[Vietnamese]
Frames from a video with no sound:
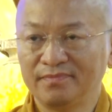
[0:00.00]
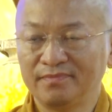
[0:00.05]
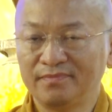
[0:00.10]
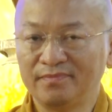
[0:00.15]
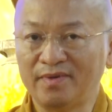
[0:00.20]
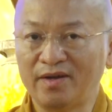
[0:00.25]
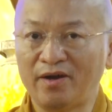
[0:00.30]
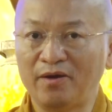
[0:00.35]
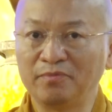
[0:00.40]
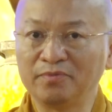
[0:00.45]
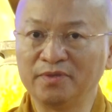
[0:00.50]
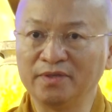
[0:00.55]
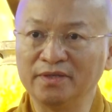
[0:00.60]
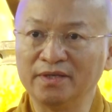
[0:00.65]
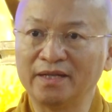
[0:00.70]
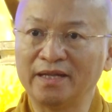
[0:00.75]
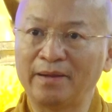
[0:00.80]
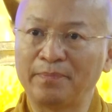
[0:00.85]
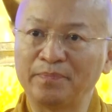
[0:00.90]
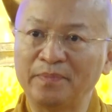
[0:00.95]
mà ông
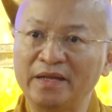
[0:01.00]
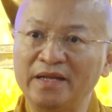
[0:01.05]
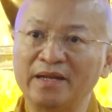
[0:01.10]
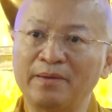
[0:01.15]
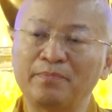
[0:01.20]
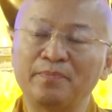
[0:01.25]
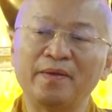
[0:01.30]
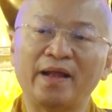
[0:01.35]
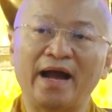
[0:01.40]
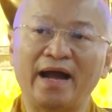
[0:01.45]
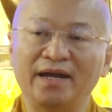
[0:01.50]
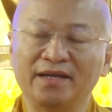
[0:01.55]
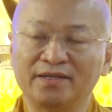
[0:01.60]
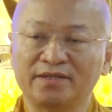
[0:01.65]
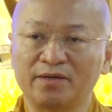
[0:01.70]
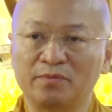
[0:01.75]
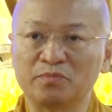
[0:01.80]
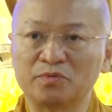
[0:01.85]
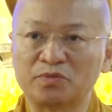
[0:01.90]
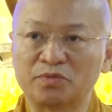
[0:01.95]
thường lặp đi lặp lại
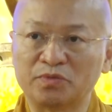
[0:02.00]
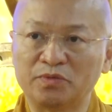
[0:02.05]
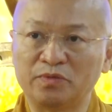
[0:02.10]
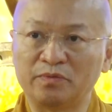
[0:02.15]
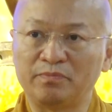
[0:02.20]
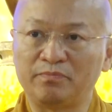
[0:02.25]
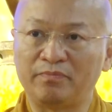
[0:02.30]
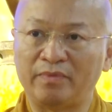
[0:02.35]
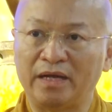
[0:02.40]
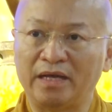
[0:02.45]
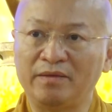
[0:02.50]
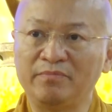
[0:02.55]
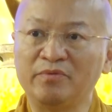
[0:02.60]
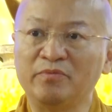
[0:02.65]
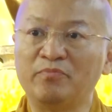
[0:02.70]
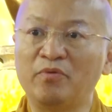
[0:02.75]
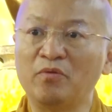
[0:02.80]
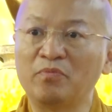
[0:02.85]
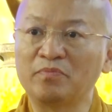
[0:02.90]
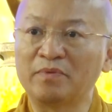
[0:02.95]
trong suốt
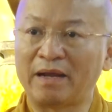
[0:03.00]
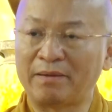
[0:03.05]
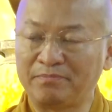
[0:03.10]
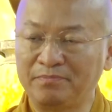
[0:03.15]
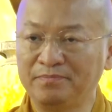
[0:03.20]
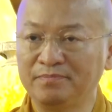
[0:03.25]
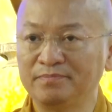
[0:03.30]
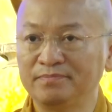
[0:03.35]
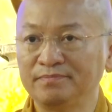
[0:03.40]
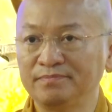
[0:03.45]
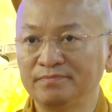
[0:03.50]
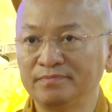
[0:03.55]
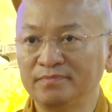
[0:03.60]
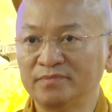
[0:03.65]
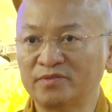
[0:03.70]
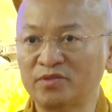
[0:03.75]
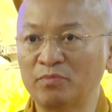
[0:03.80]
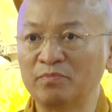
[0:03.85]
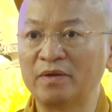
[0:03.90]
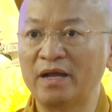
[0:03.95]
71 năm
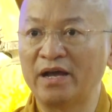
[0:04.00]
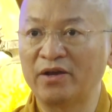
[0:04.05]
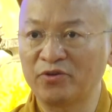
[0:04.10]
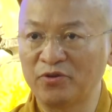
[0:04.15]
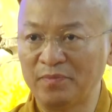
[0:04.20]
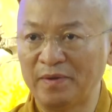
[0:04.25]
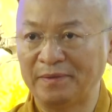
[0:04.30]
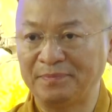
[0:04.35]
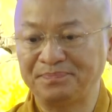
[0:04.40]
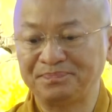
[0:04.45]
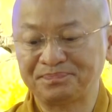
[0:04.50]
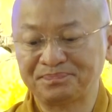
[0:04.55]
trong đời của mình